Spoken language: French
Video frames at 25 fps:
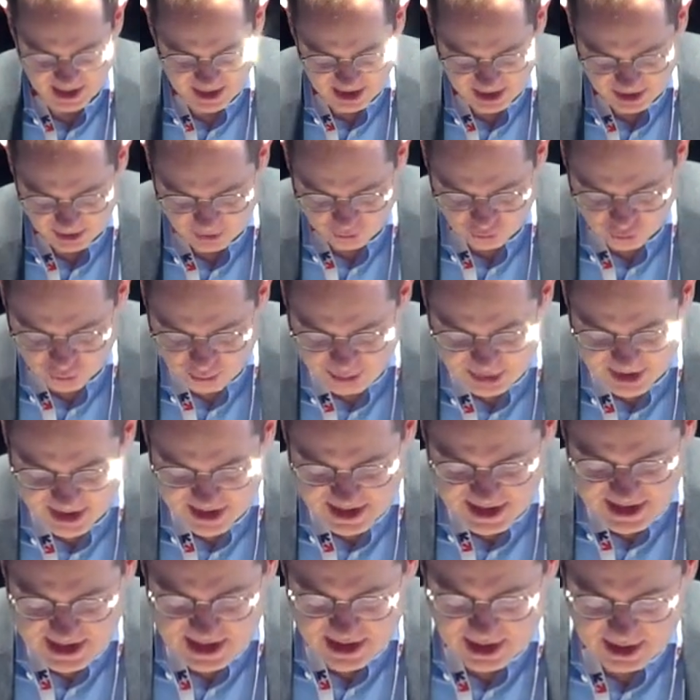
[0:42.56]
Le
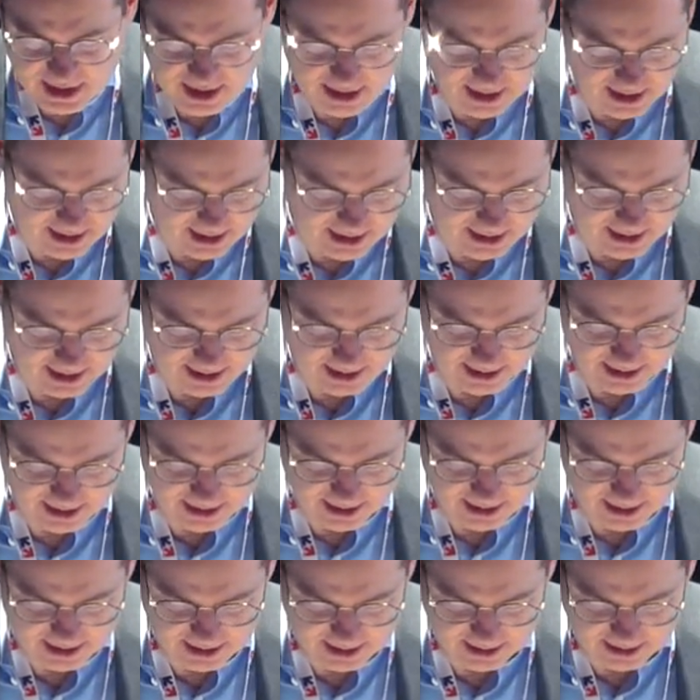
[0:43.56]
pays
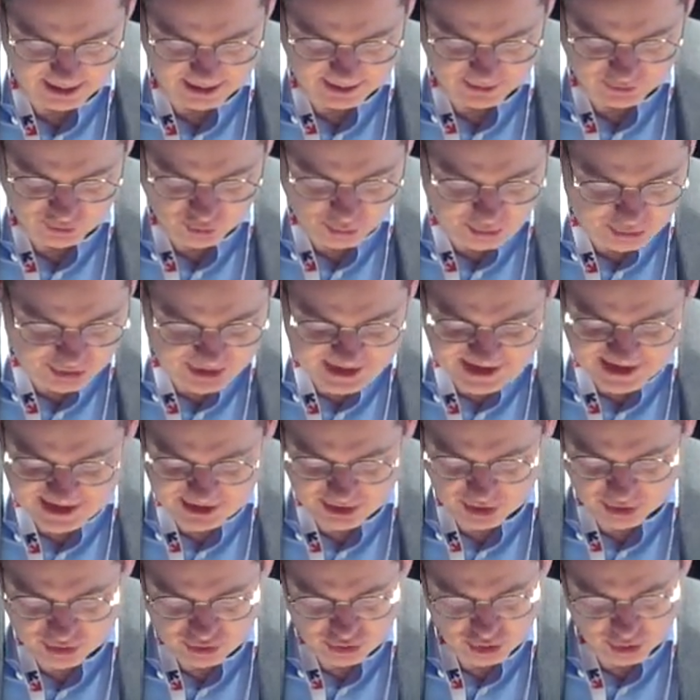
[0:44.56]
euh, se
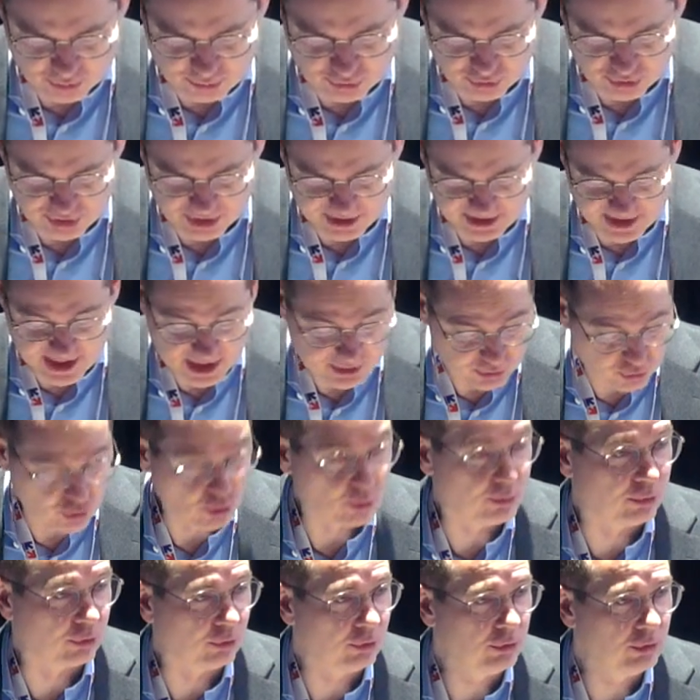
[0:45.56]
positionne comme une tête de
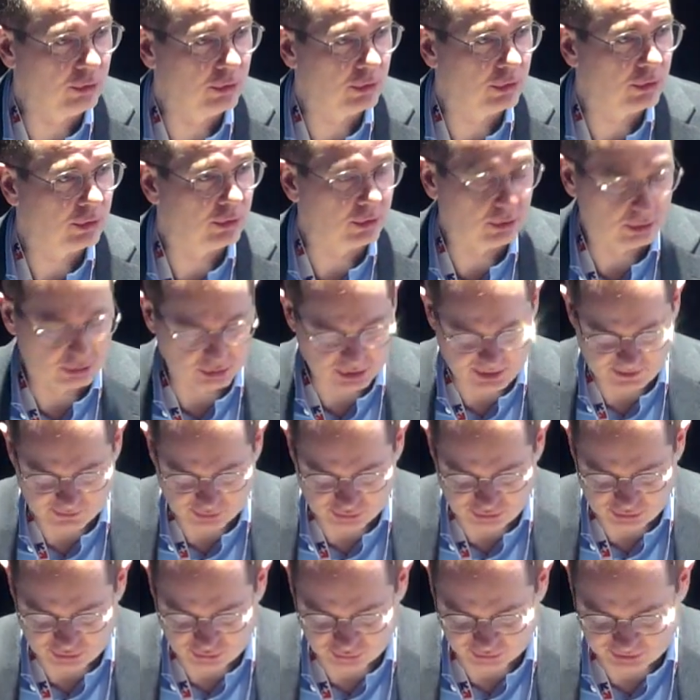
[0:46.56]
pont au niveau
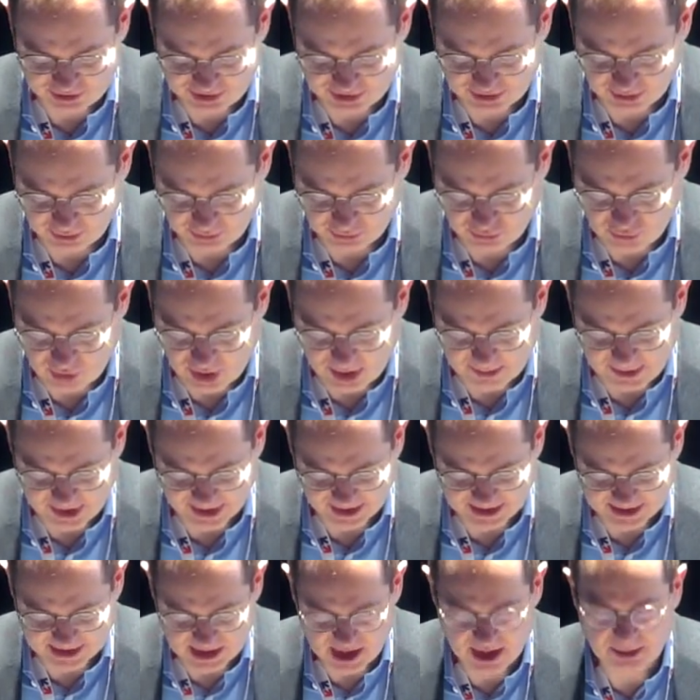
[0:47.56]
du continent
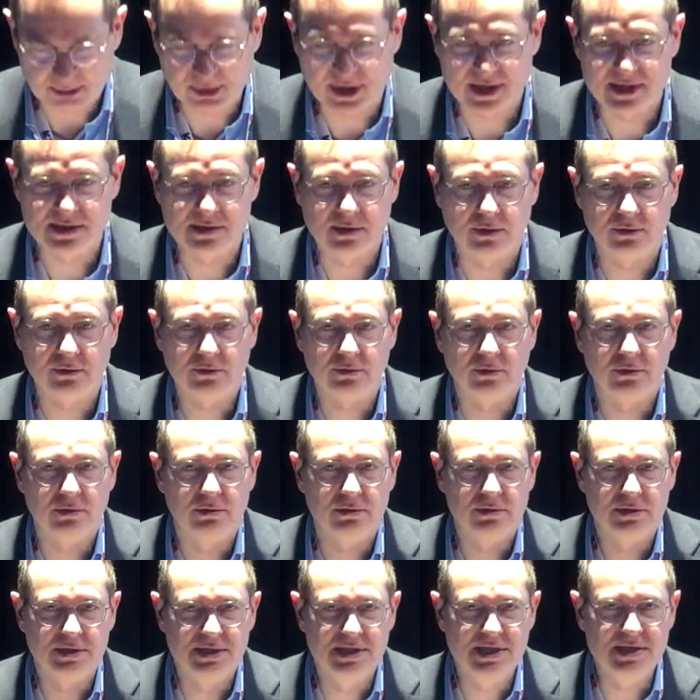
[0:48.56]
nord-américain et présente
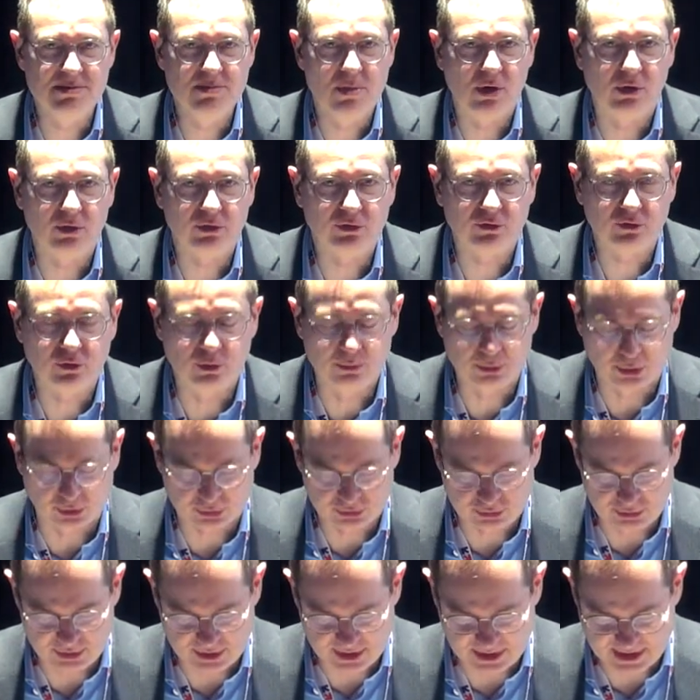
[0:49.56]
d'immenses
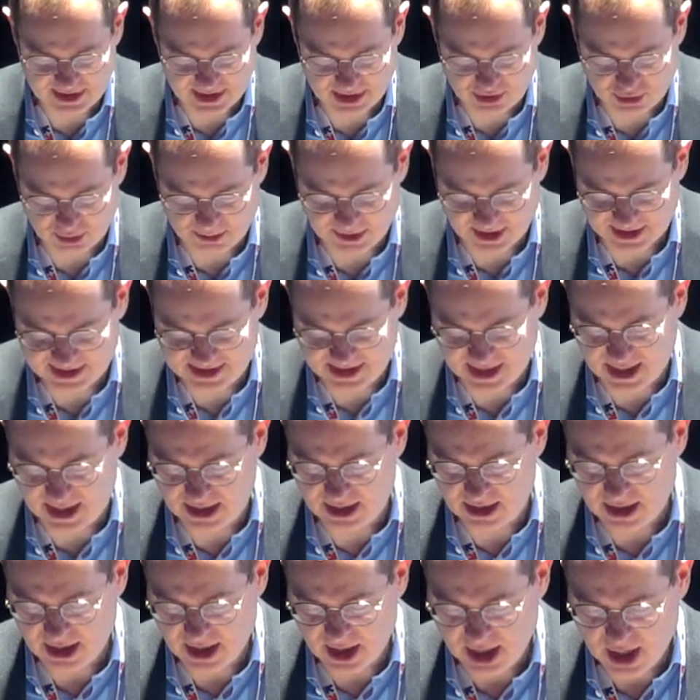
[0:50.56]
opportunités
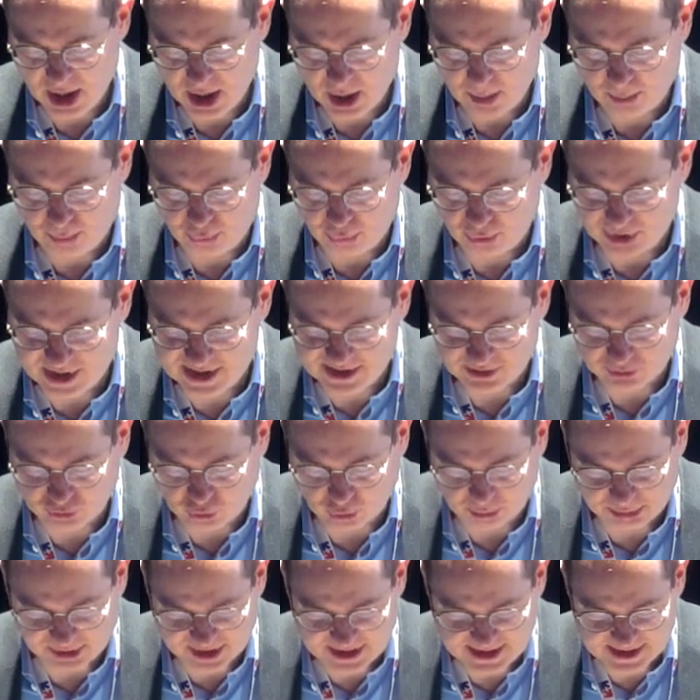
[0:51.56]
commerciales pour les
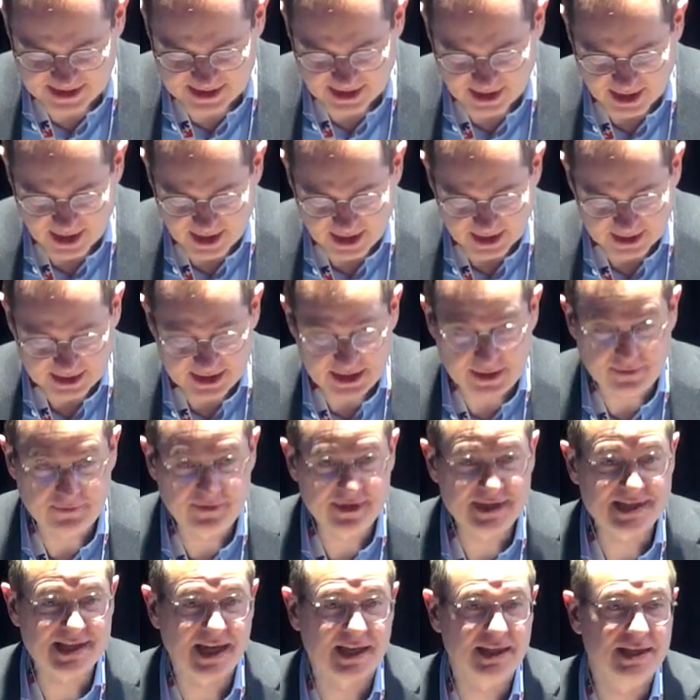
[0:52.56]
entreprises qui
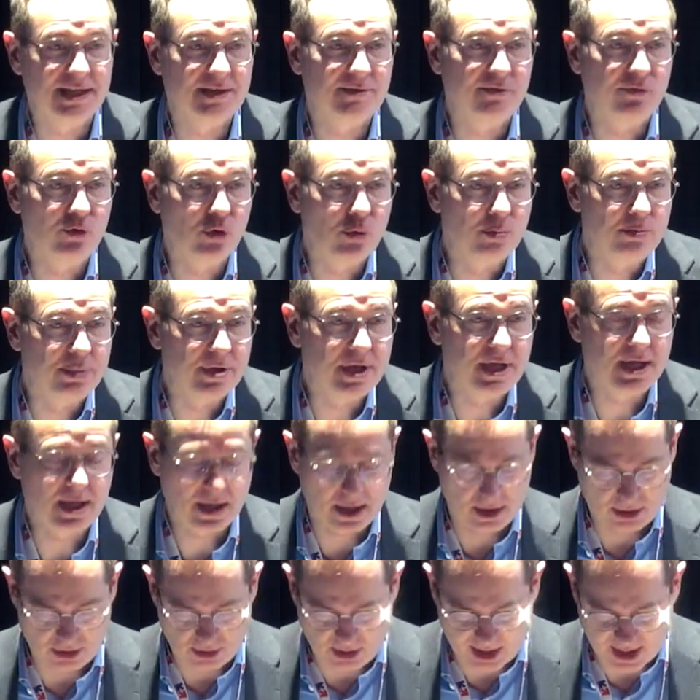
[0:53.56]
visent à développer
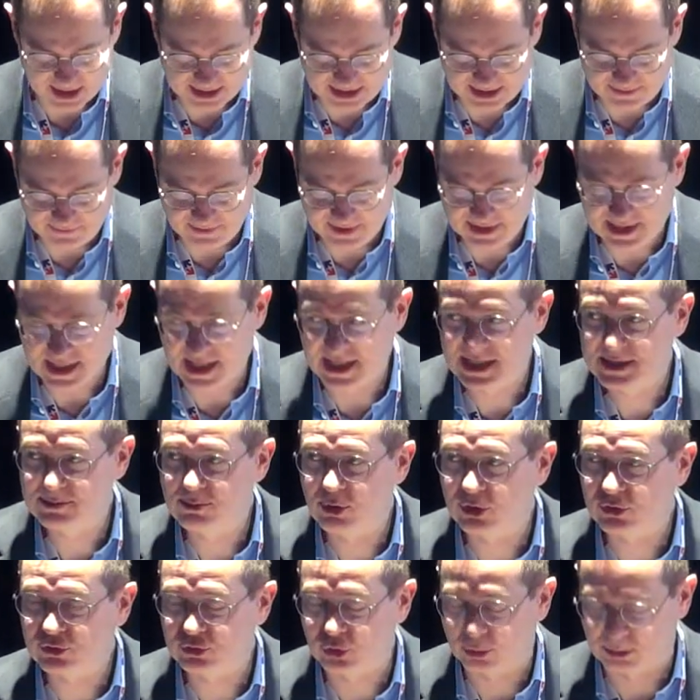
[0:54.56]
leur activité
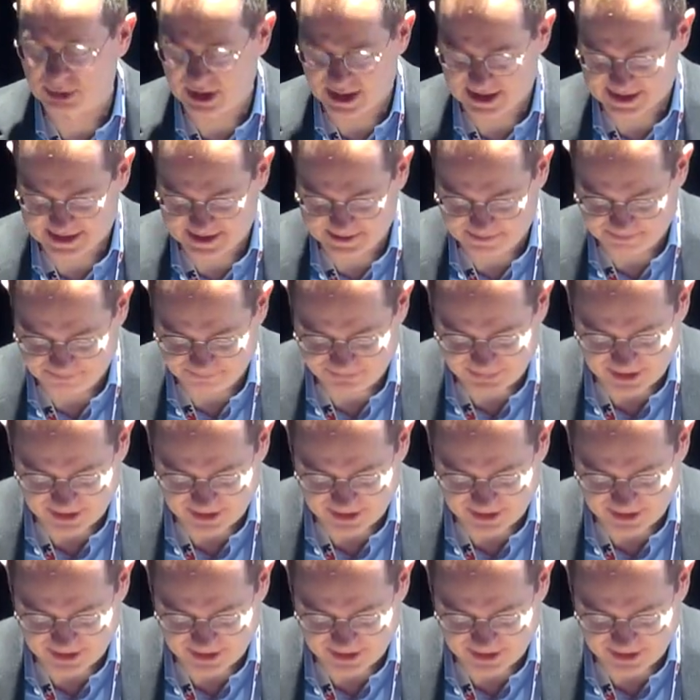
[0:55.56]
export sur place.